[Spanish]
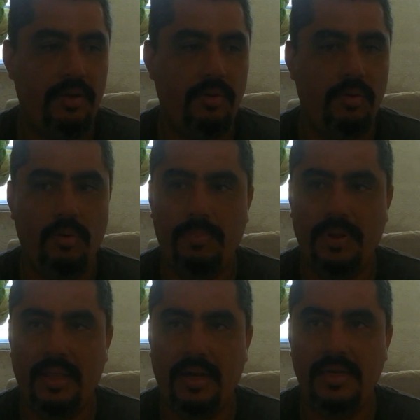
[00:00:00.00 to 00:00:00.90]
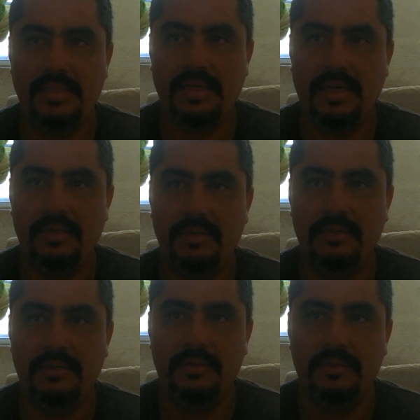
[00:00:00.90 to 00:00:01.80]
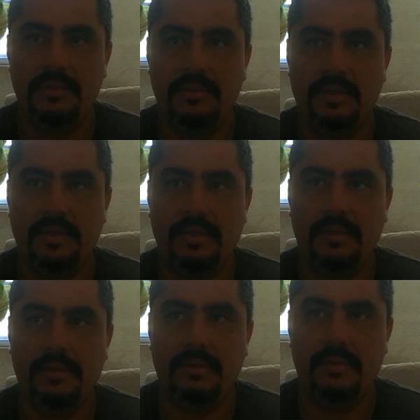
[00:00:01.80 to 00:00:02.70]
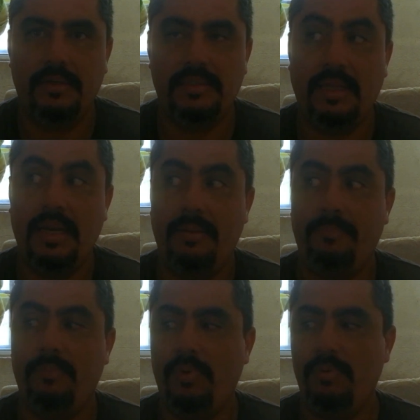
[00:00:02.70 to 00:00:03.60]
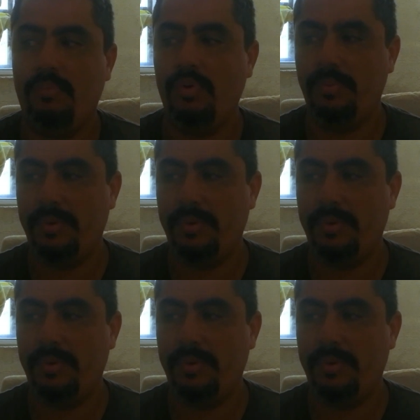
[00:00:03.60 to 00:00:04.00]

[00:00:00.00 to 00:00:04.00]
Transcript: yo pueda realizar, eh, estaría muy muy